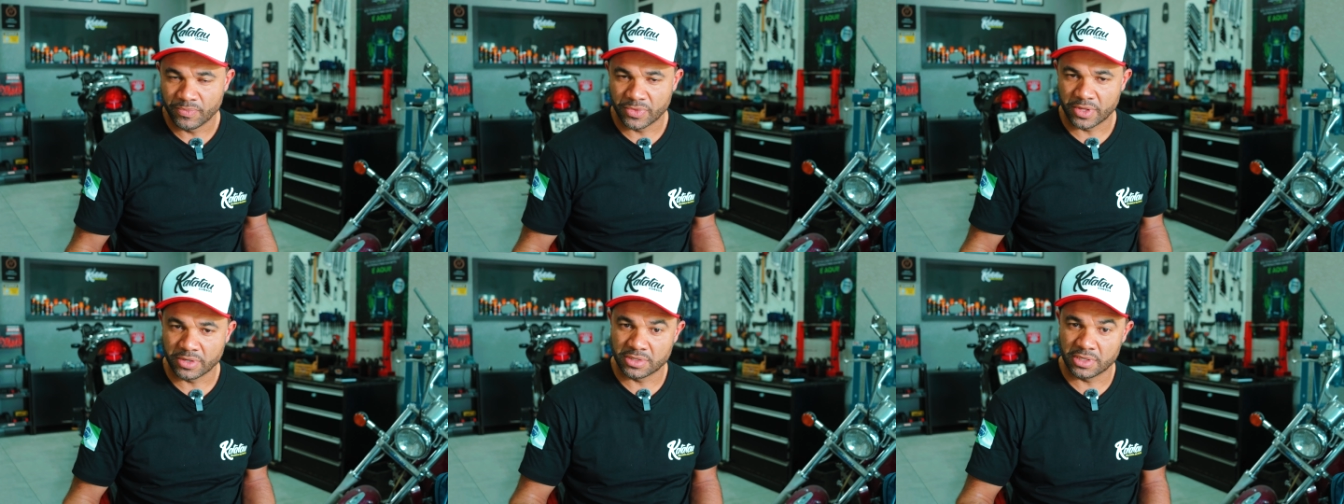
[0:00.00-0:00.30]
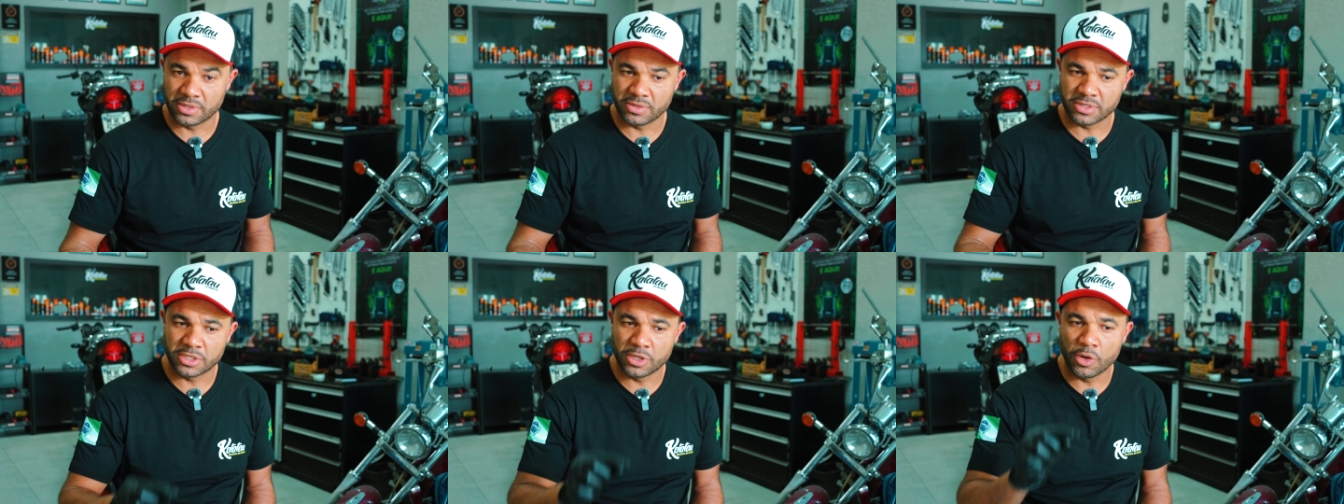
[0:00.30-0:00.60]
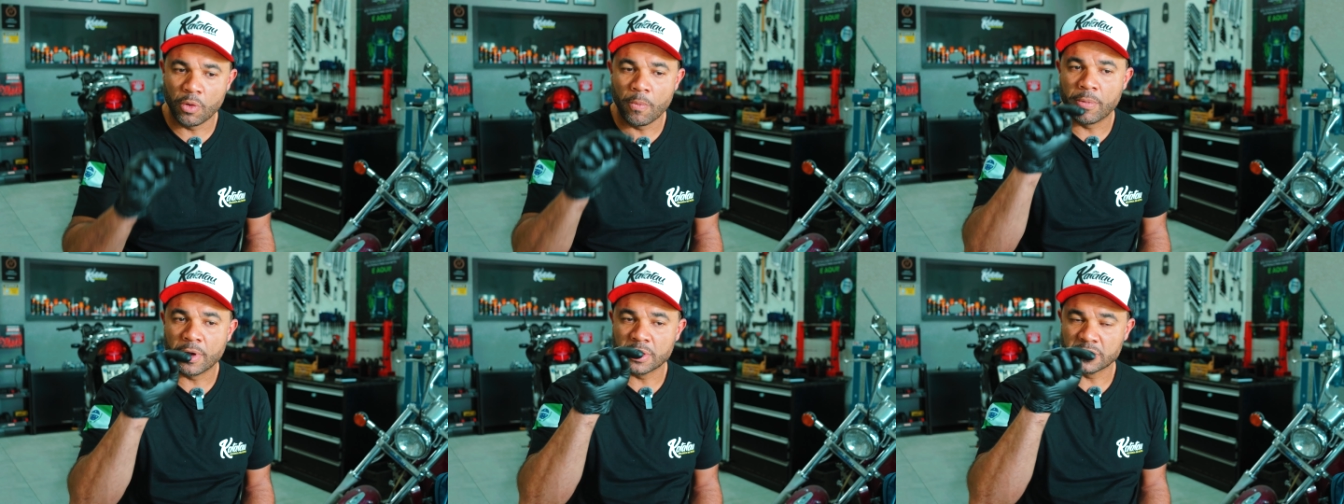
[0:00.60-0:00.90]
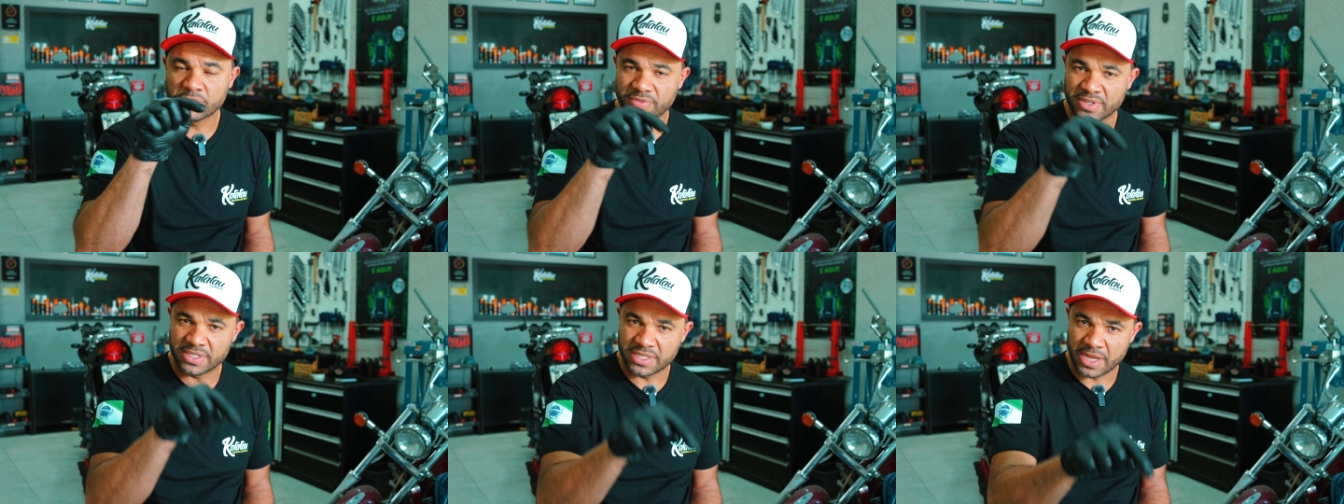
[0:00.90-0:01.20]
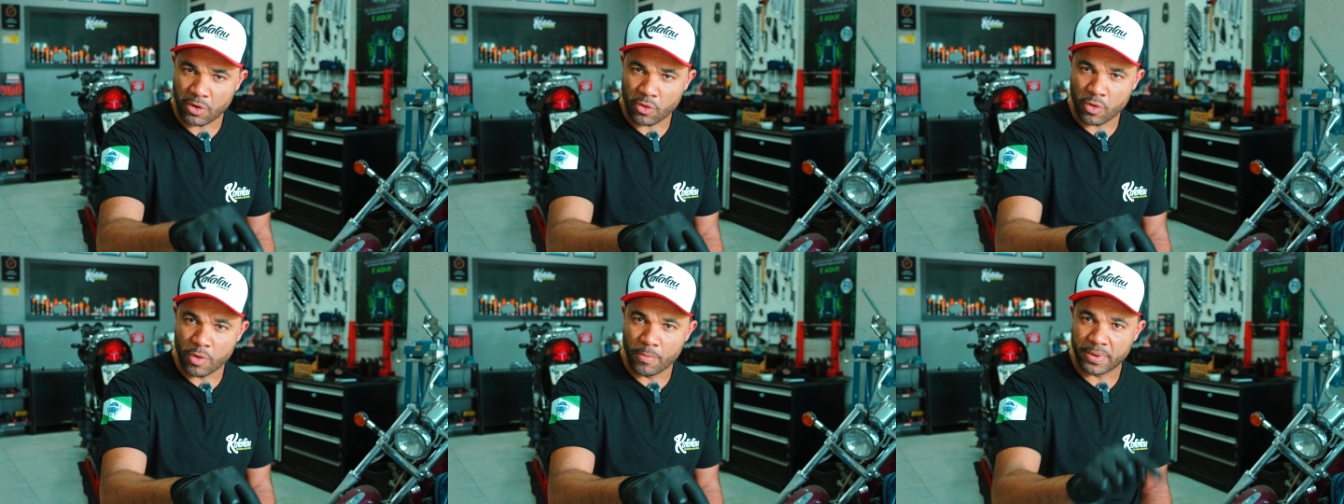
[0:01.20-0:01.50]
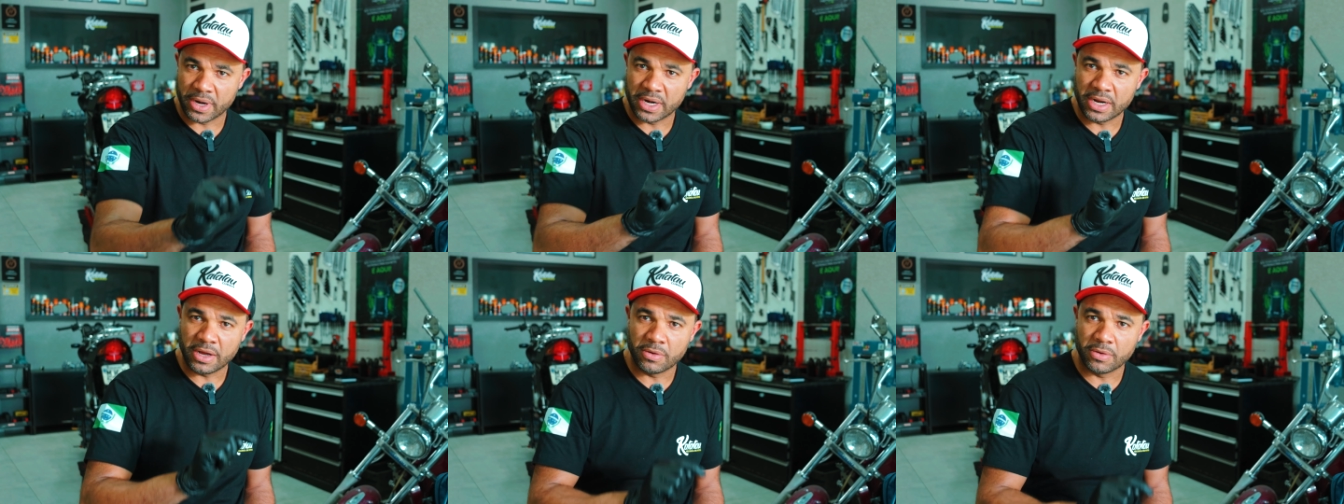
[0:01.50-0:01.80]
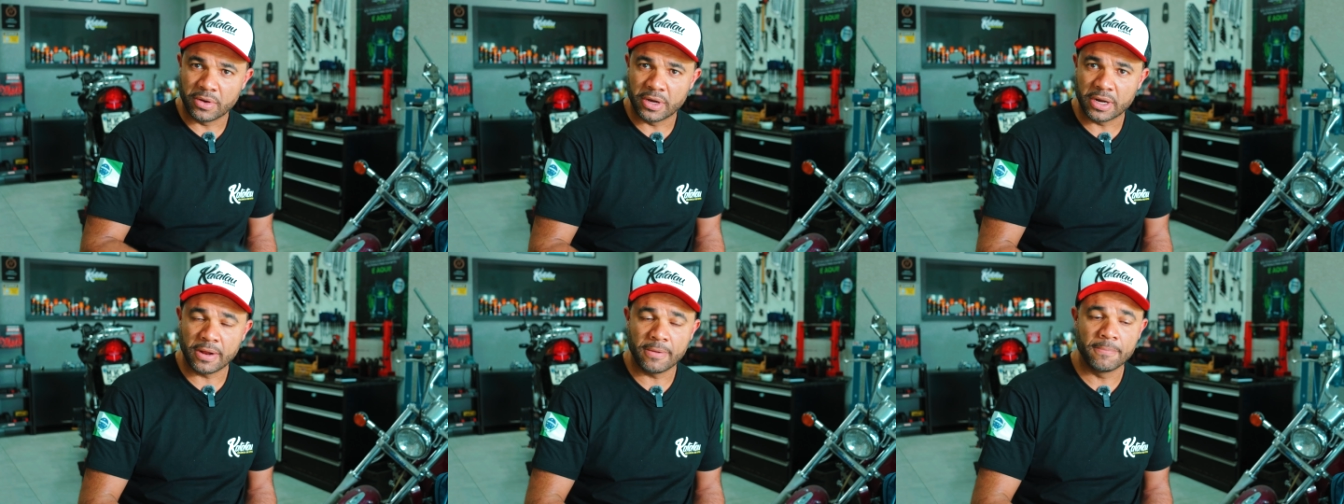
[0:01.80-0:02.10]
Então, sendo assim, eu posso fazer a compra na
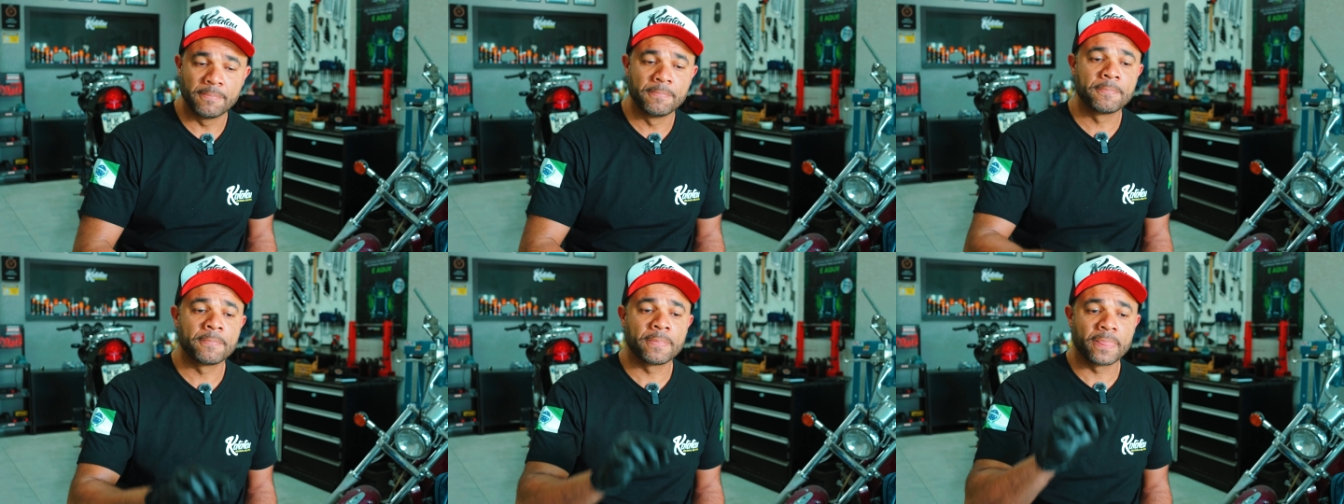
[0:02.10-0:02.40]
hora,